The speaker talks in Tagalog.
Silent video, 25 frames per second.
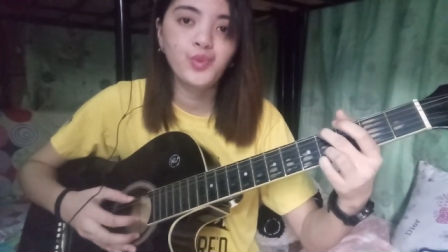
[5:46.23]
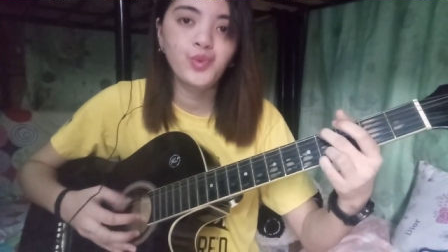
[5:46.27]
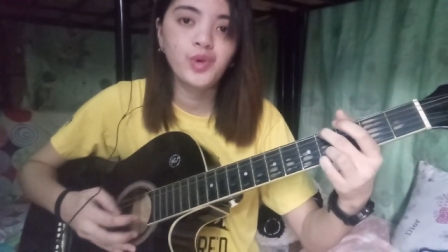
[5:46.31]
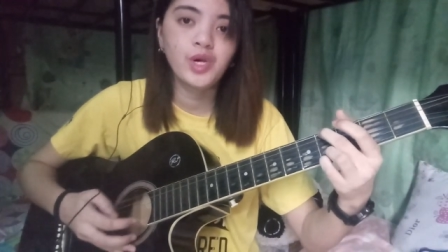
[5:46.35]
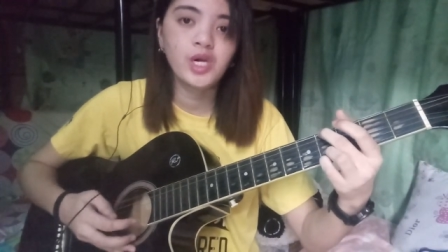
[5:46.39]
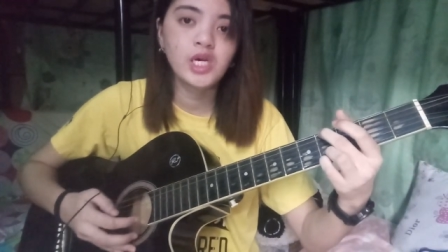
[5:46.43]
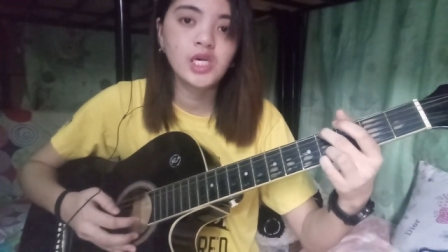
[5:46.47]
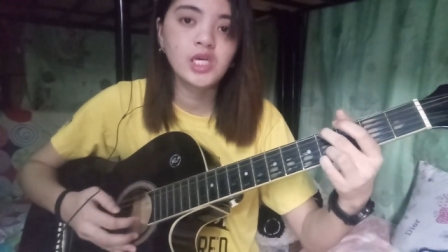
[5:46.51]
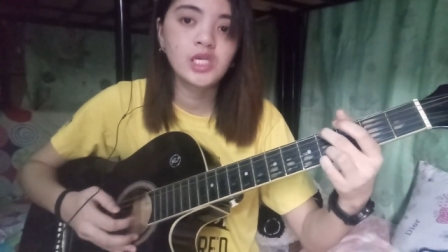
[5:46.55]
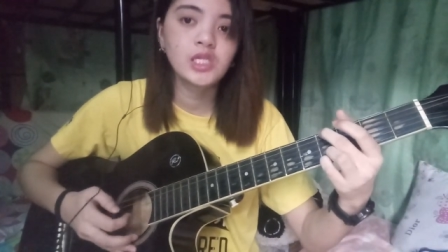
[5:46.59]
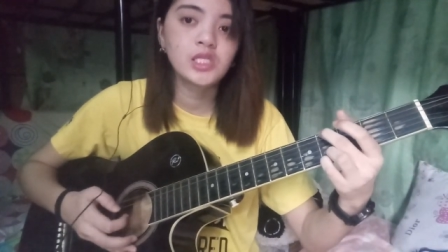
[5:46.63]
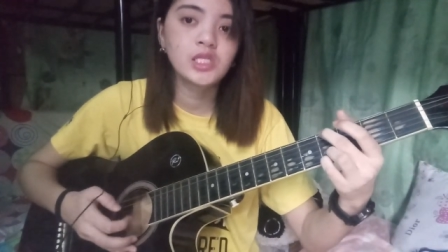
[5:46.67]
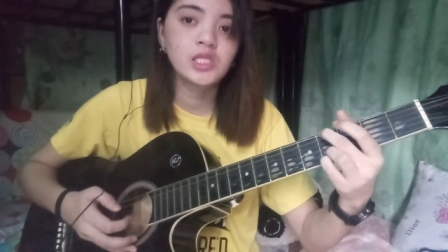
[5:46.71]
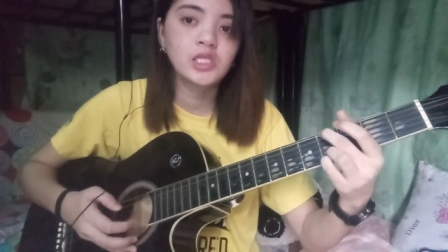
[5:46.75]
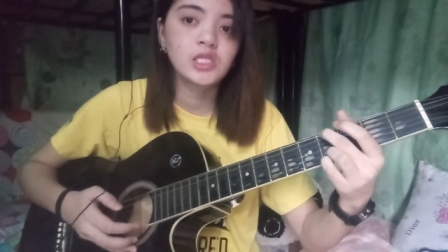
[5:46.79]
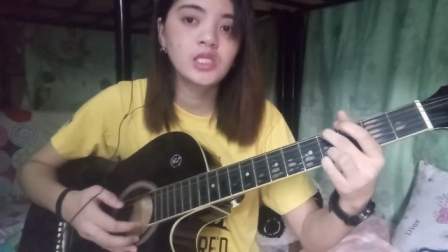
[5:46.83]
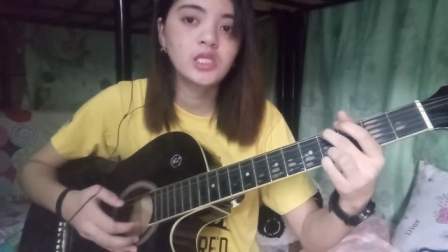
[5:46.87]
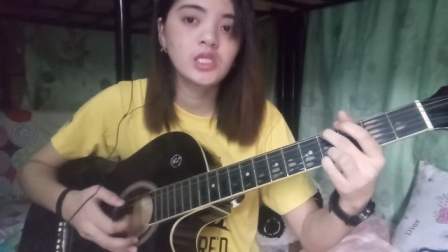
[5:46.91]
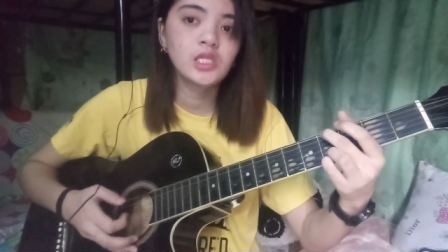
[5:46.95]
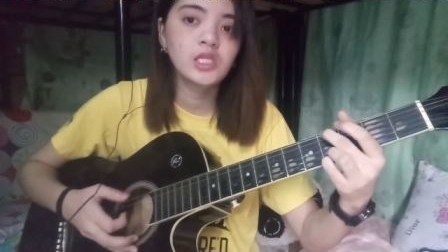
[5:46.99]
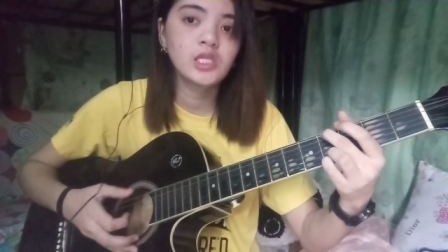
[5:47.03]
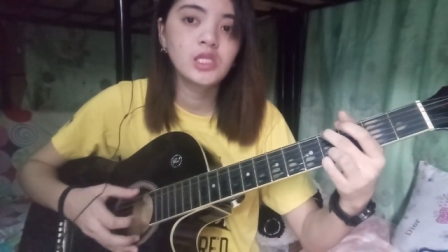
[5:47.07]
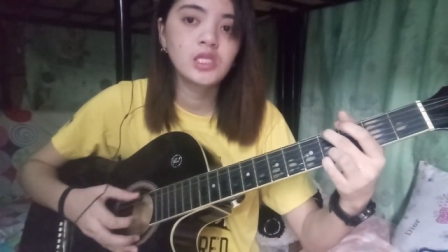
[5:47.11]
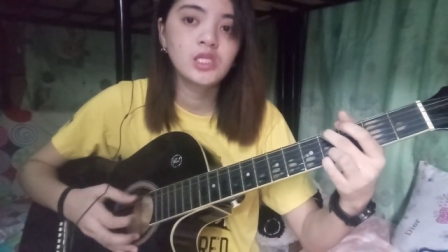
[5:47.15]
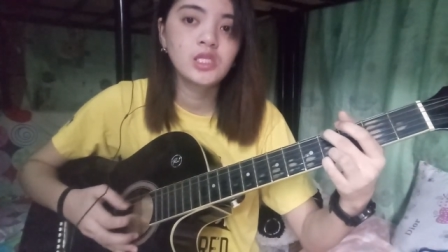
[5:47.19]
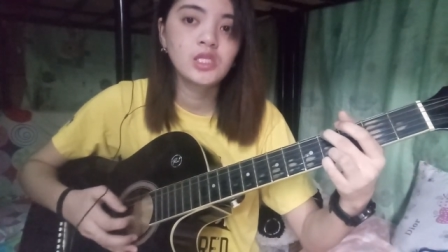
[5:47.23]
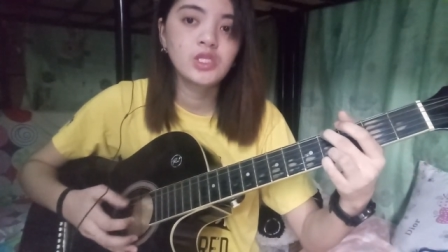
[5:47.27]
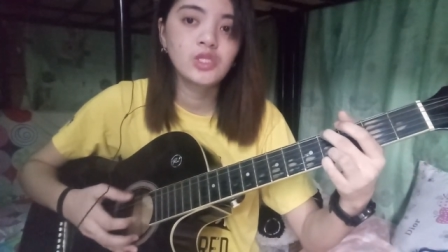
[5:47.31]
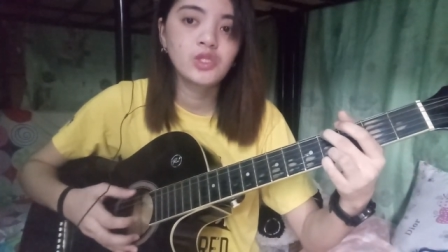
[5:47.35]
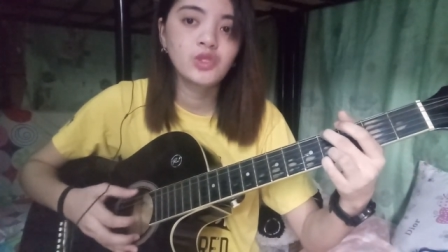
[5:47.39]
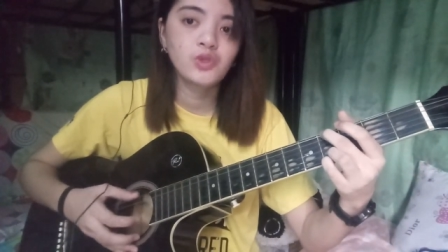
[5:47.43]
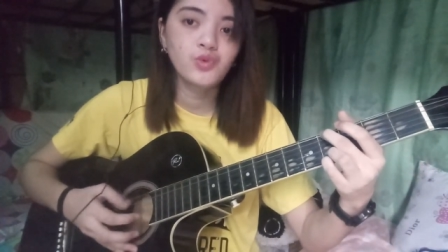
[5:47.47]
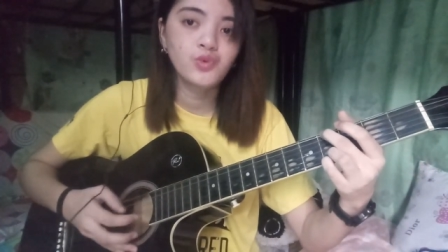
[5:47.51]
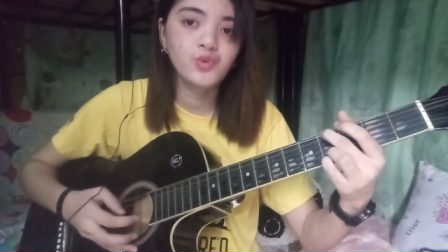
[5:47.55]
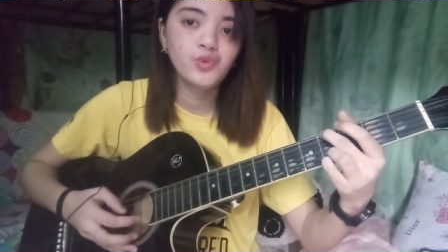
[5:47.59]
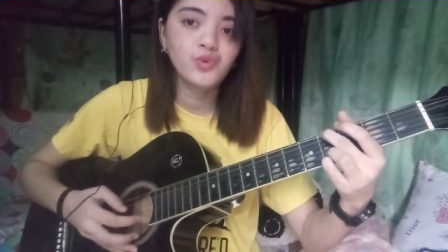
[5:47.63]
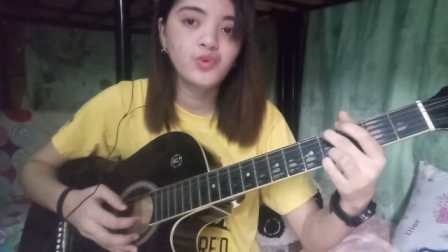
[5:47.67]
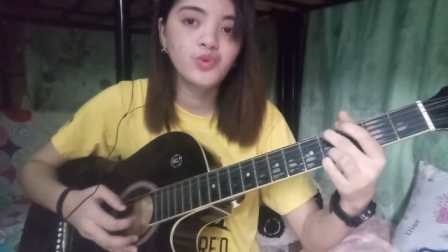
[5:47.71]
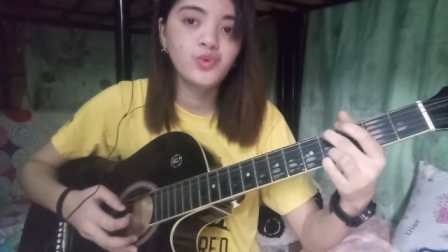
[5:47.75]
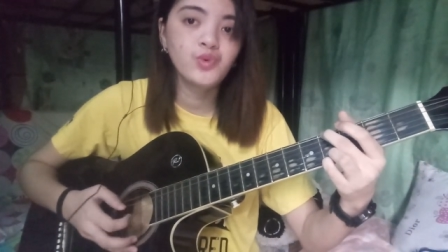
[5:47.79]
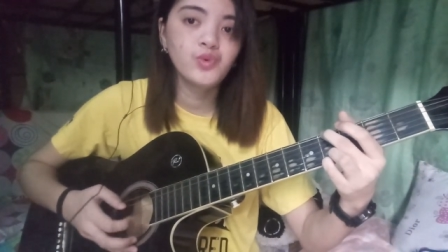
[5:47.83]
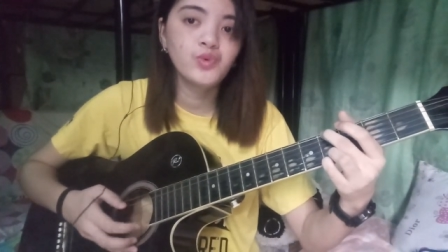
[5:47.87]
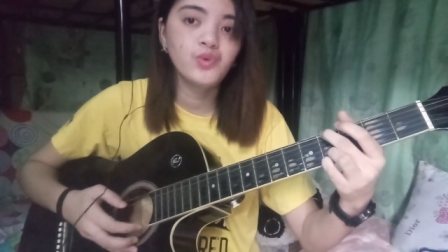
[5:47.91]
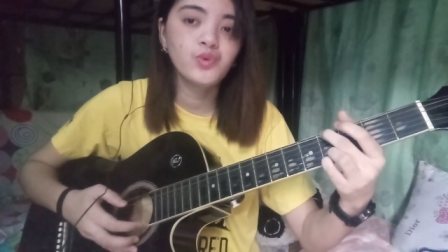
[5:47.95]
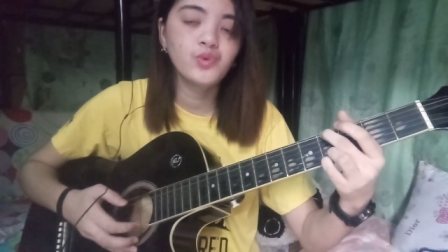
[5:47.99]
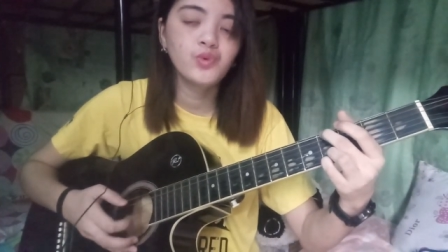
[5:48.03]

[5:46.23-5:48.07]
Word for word: One, two,